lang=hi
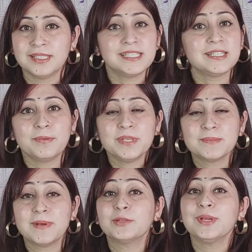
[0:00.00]
जब हम इस
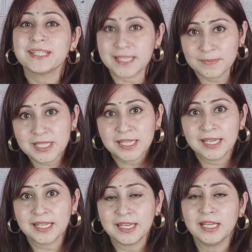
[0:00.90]
बात को एक्सेप्ट कर
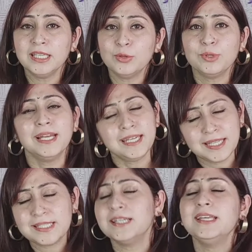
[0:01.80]
लेंगे ना कि उनका
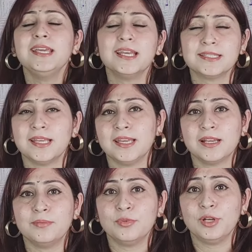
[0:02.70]
नेचर ही ऐसा है
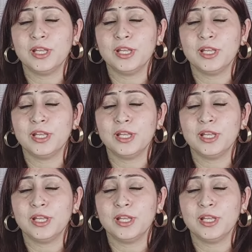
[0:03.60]
कम बोलने